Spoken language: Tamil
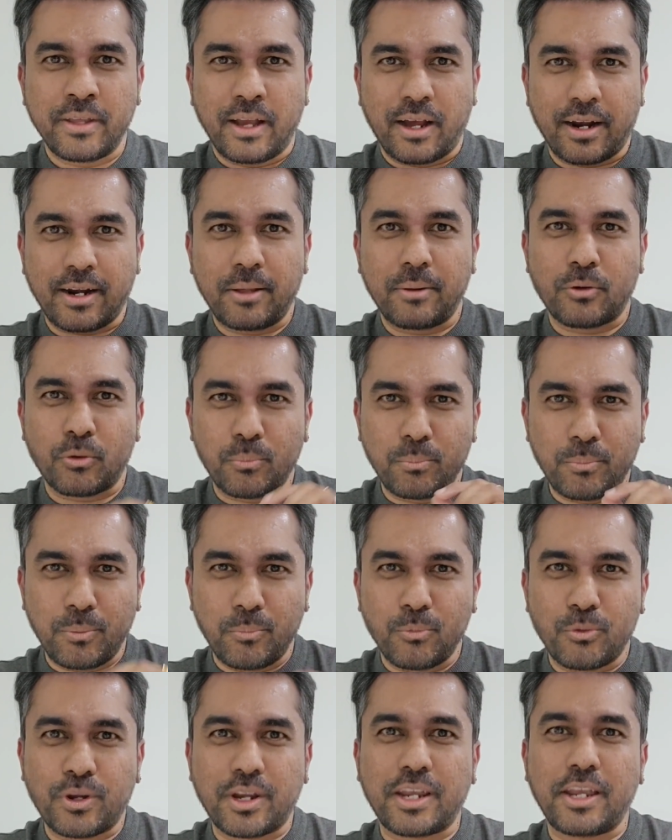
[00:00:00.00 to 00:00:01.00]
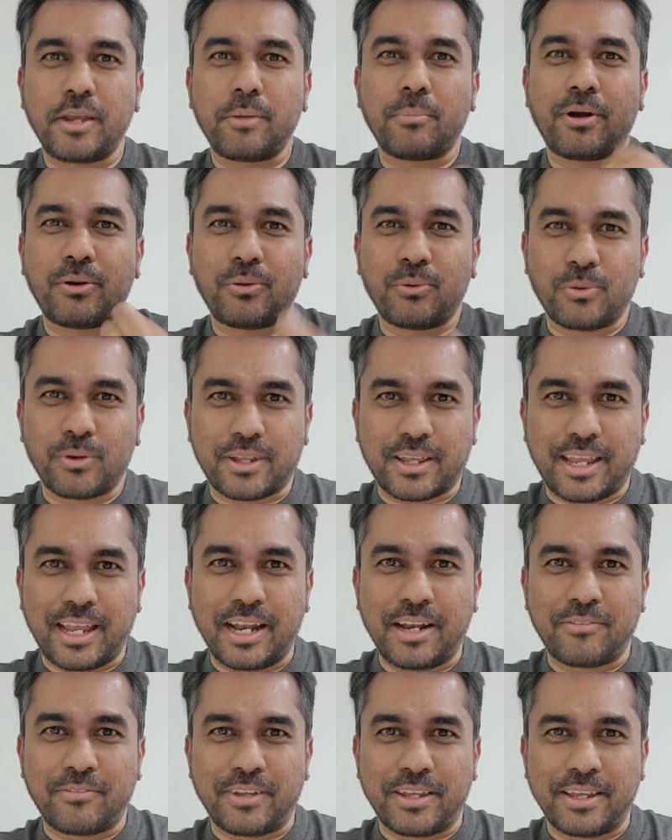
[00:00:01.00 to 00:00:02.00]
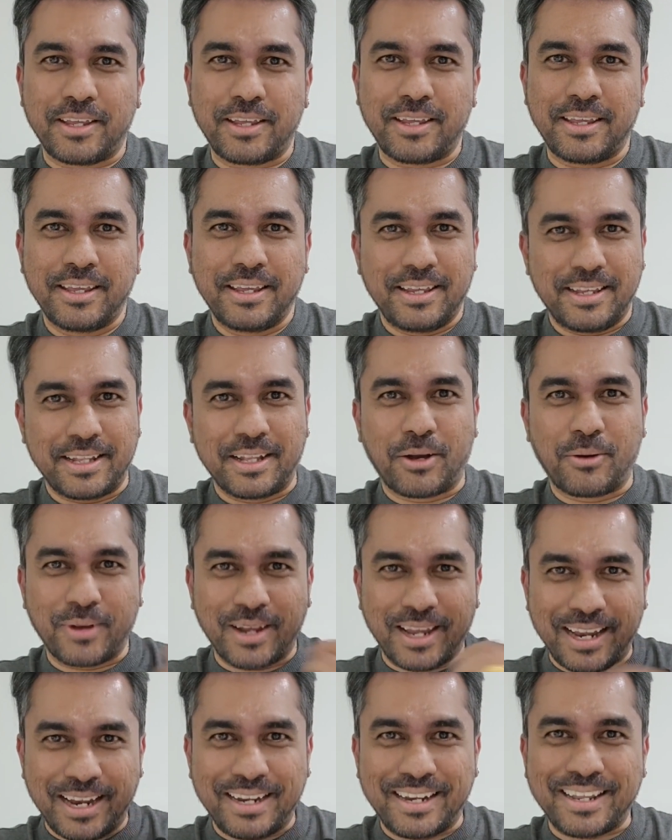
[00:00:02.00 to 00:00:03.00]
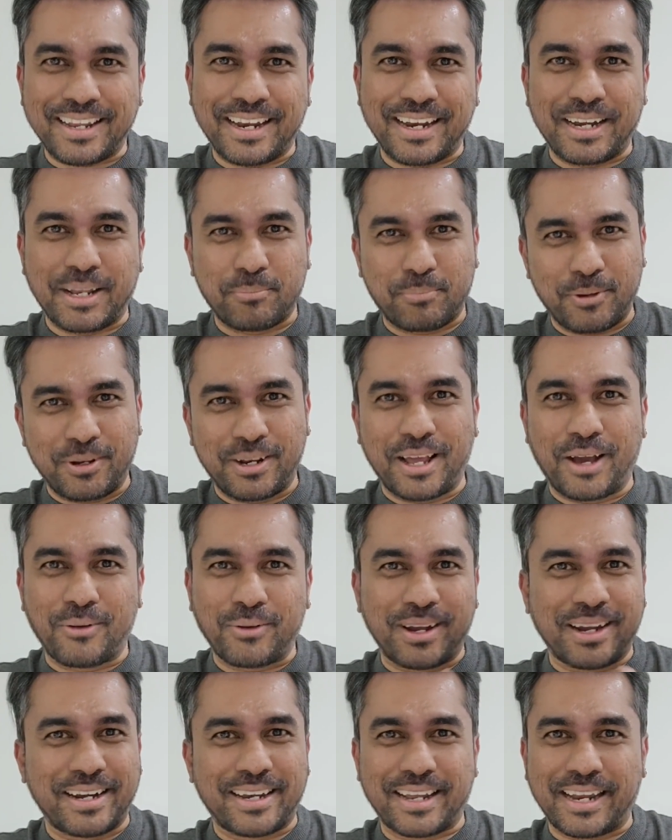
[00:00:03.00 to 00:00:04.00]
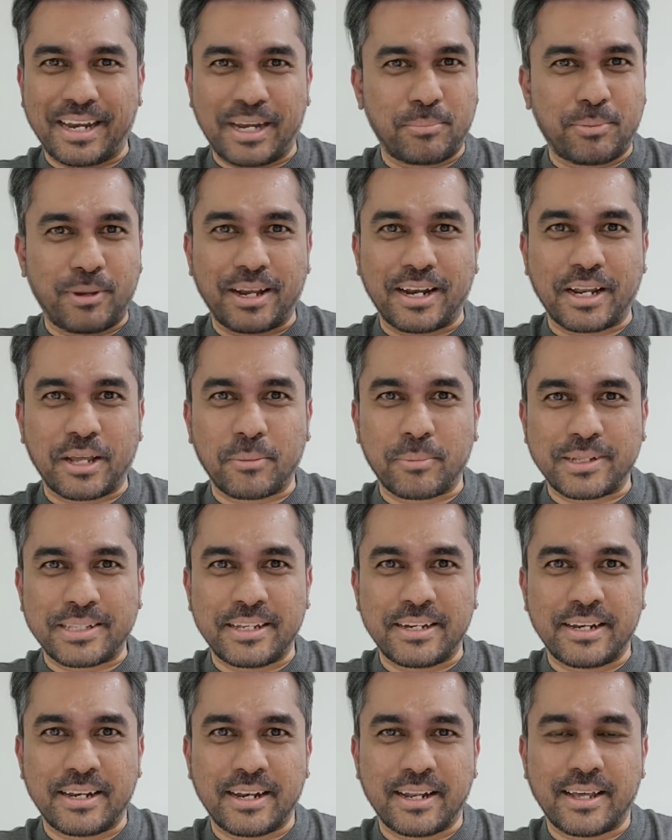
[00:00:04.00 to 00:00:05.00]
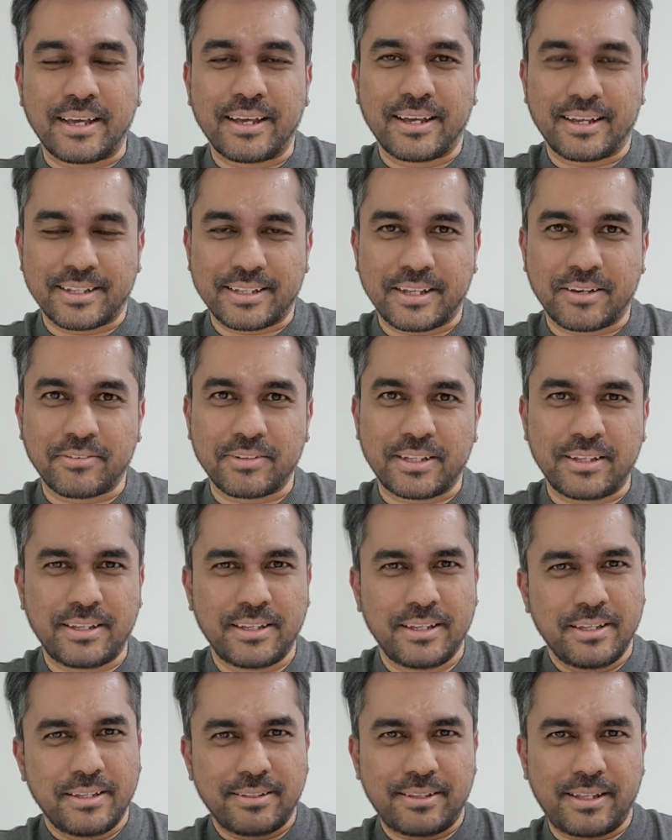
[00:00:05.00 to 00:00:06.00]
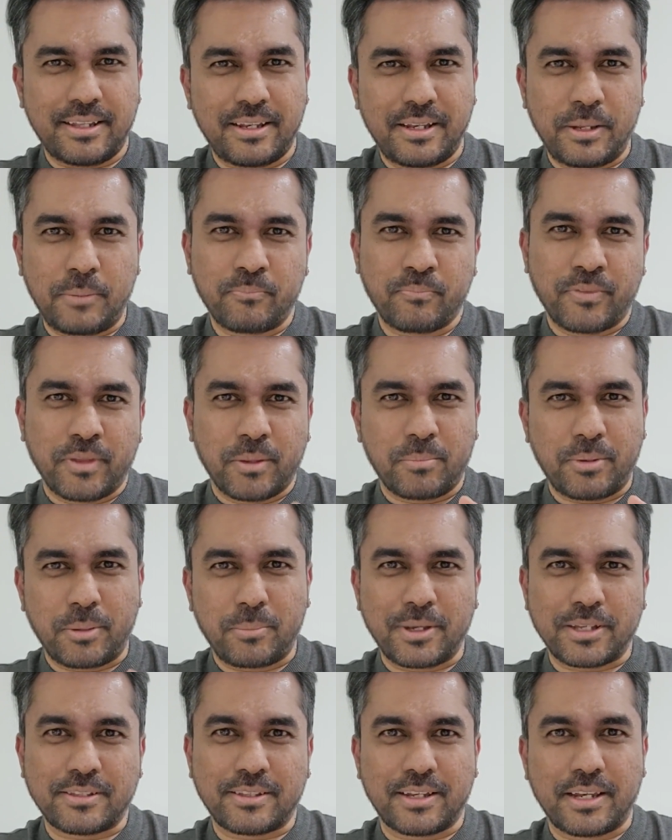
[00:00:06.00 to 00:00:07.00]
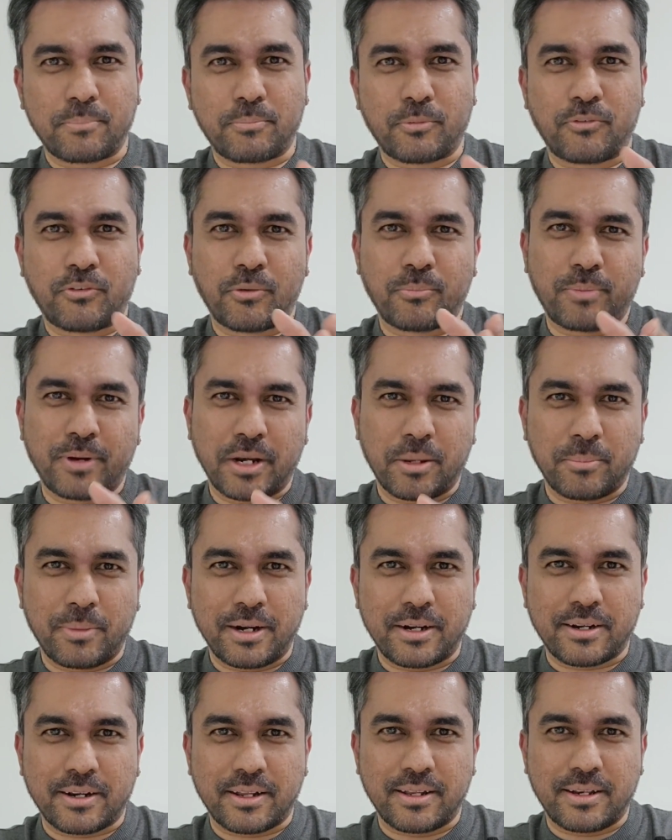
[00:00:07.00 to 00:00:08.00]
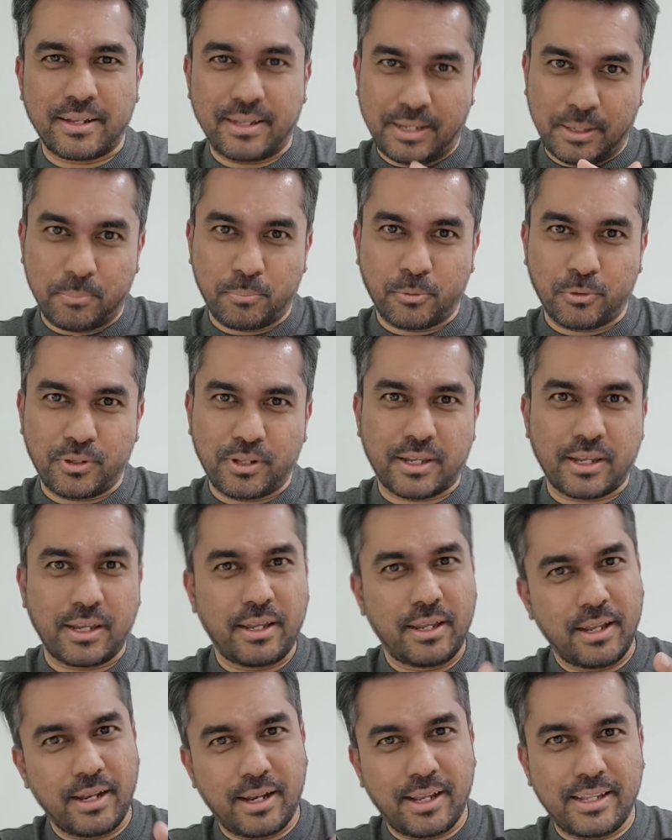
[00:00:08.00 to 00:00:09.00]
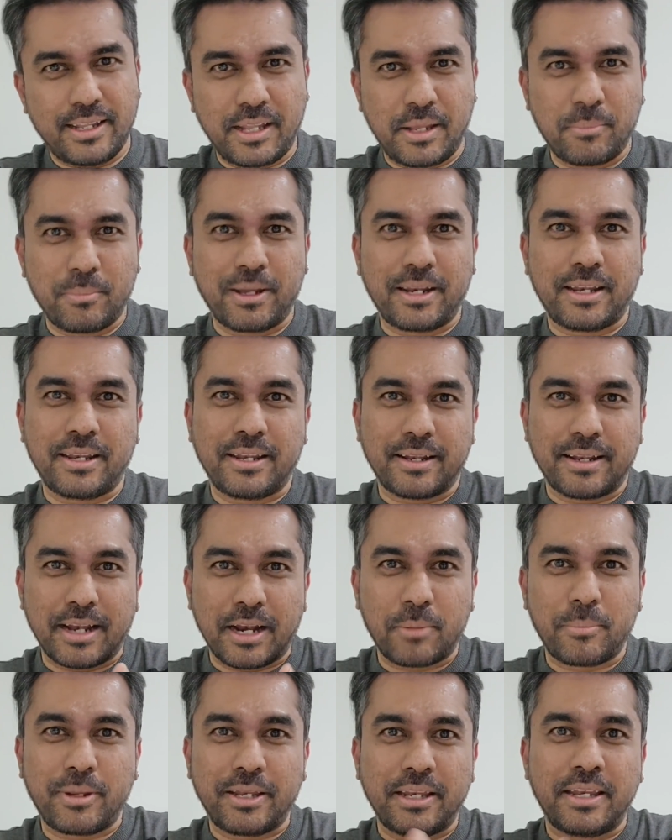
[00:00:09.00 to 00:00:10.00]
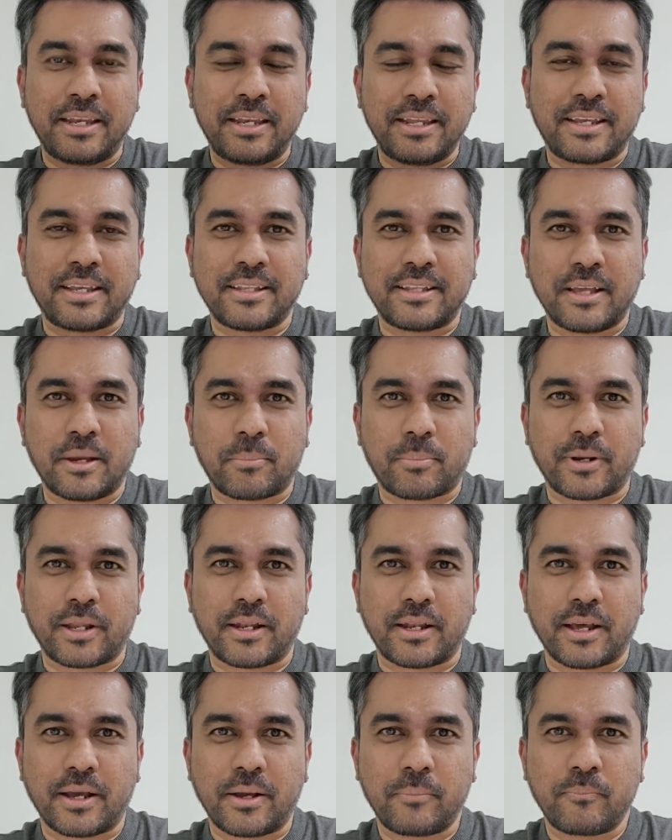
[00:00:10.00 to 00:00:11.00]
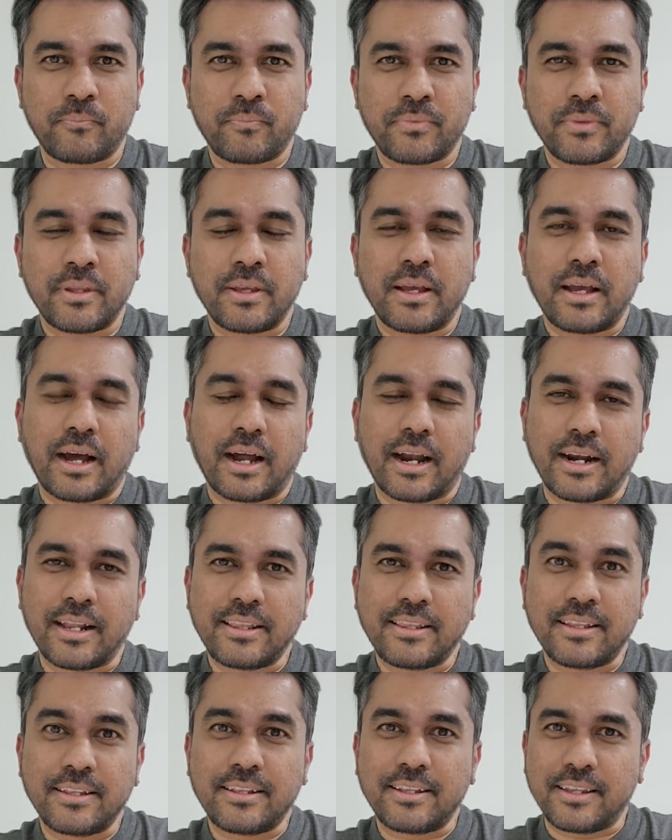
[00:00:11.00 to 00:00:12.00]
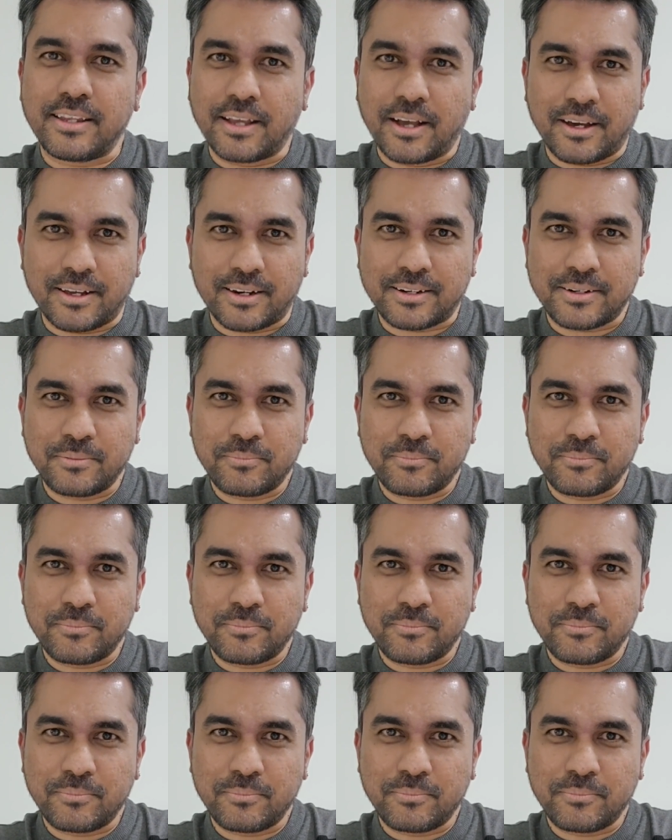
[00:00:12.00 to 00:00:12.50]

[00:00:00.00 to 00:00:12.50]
ஆனால் ரொம்ப முக்கியமான ஒரு கேள்வி இது அவங்க என்கிட்ட கேட்டப்பே நான் அவங்ககிட்ட கேட்டப்பே எங்களுக்கு பதில் இல்லை அதாவது சரி பேமேக் சரியாக பெர்ஃபார்ம் பண்ண மாட்டாரு இப்போதைக்கு இல்லை இதே மாதிரி நிலைமை நீடிக்குது அப்படின்னா அடுத்தது யார்